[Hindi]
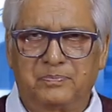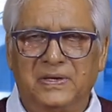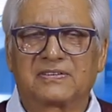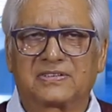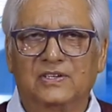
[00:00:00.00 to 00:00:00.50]

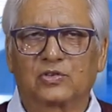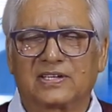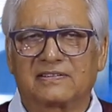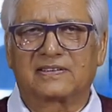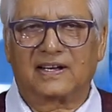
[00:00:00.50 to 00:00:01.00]
पेश की उस
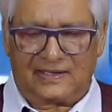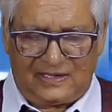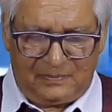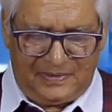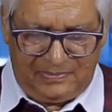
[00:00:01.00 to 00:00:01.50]
संस्था का
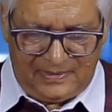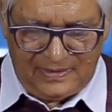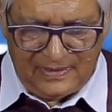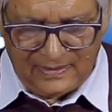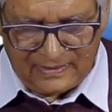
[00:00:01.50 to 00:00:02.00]
नाम है
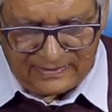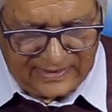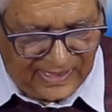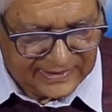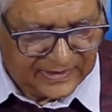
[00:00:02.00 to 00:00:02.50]

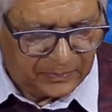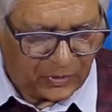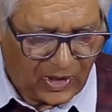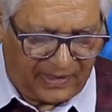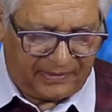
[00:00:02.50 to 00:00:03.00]
न्याय की
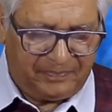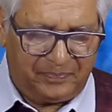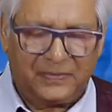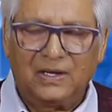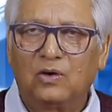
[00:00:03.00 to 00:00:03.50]
पुकार
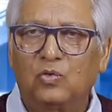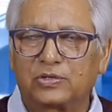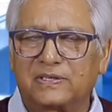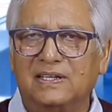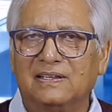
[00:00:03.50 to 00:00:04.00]

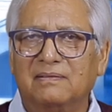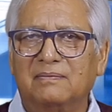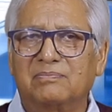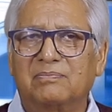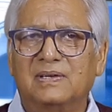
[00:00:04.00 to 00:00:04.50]
उसने
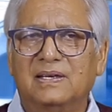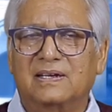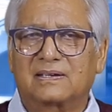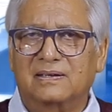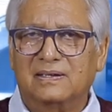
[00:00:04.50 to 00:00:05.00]

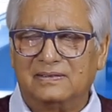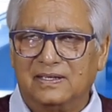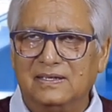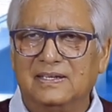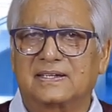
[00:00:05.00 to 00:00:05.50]
एक
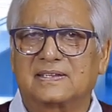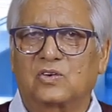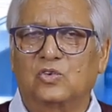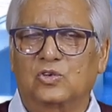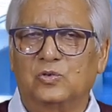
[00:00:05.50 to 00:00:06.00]
दिल्ली के
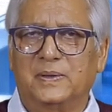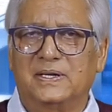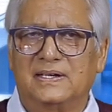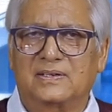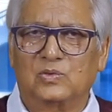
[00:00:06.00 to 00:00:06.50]
दंगों के ऊपर
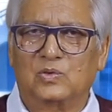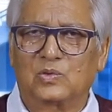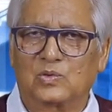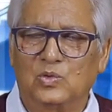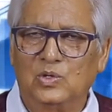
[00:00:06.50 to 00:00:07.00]
एक
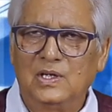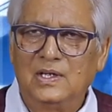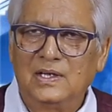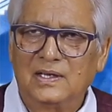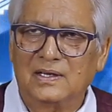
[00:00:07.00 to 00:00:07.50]
उन्होंने उनको
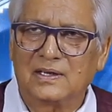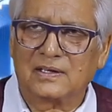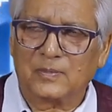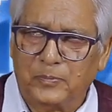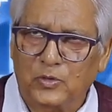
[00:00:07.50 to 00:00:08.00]

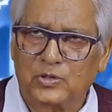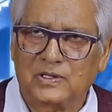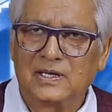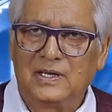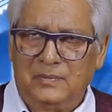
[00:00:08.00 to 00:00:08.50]

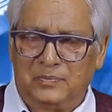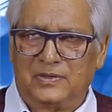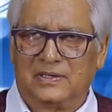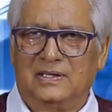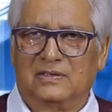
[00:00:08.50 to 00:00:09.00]

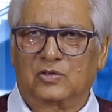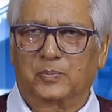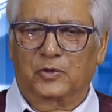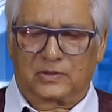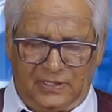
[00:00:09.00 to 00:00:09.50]
रिपोर्ट
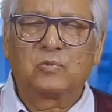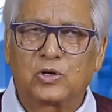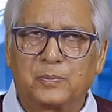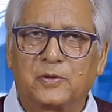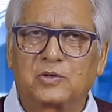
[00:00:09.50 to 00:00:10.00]
सुपुर्द की वो
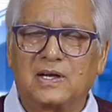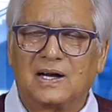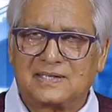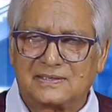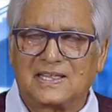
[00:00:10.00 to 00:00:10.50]
रिपोर्ट
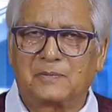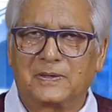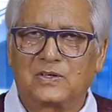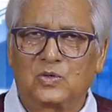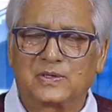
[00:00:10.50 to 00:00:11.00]
अठहत्तर
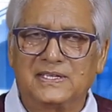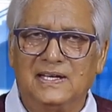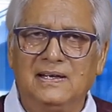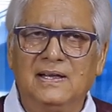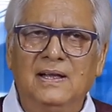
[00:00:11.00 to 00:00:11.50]
पन्नों की
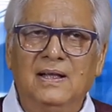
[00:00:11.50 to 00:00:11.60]
है